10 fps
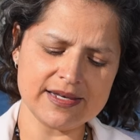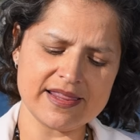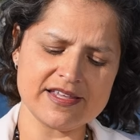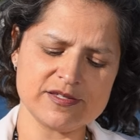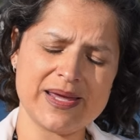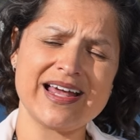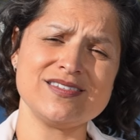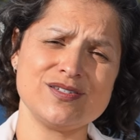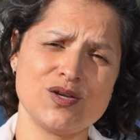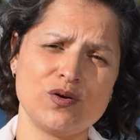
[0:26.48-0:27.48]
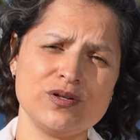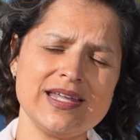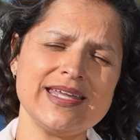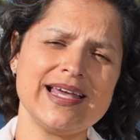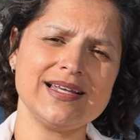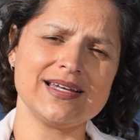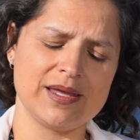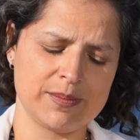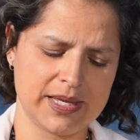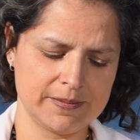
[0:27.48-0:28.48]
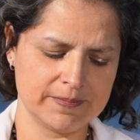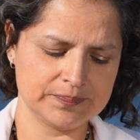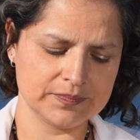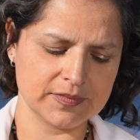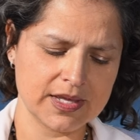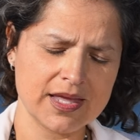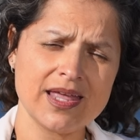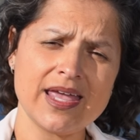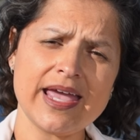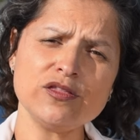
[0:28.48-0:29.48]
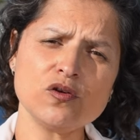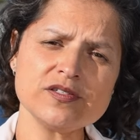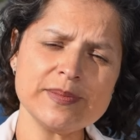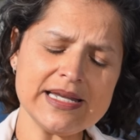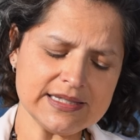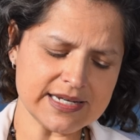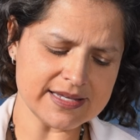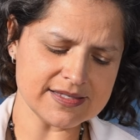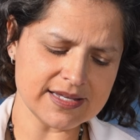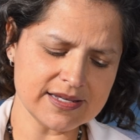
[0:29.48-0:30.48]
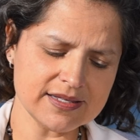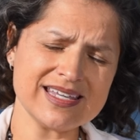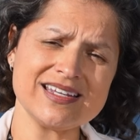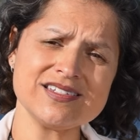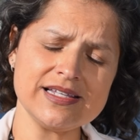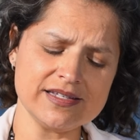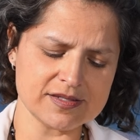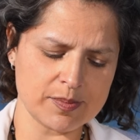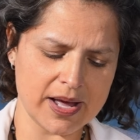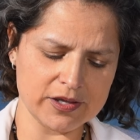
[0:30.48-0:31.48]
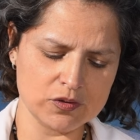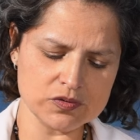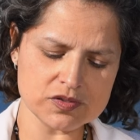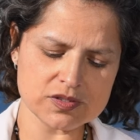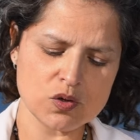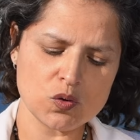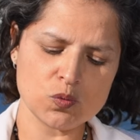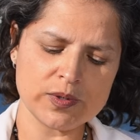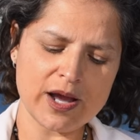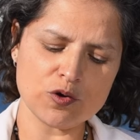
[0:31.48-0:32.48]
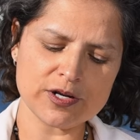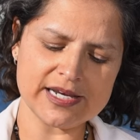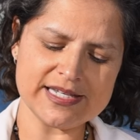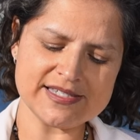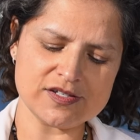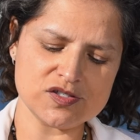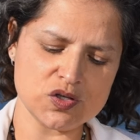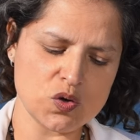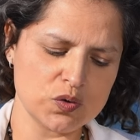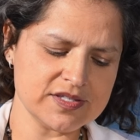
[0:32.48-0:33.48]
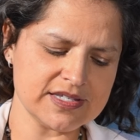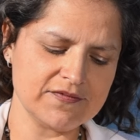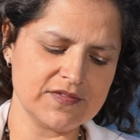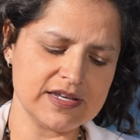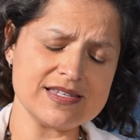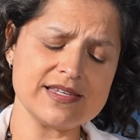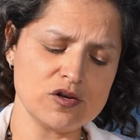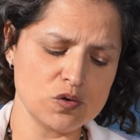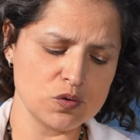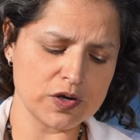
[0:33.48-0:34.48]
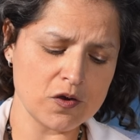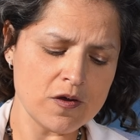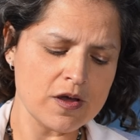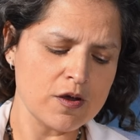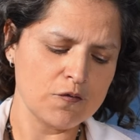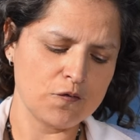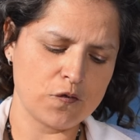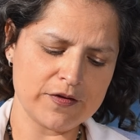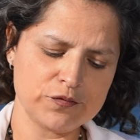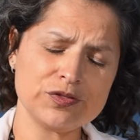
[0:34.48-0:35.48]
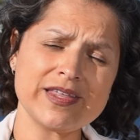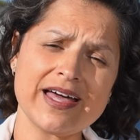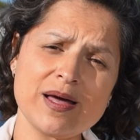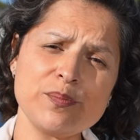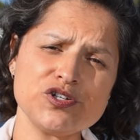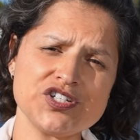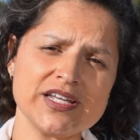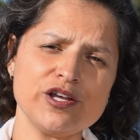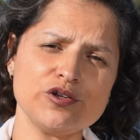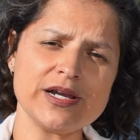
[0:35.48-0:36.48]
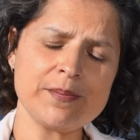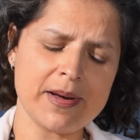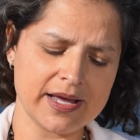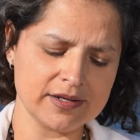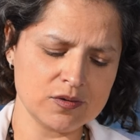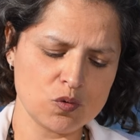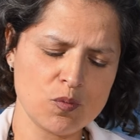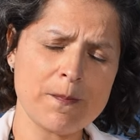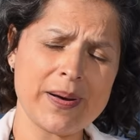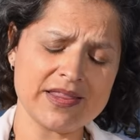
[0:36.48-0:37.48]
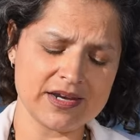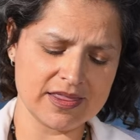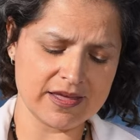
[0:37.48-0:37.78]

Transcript: y el crimen. En 2013, Kindling Smiles, una organización sin fines de lucro fundada por Shaquille Raman, un padre devoto tras perder a su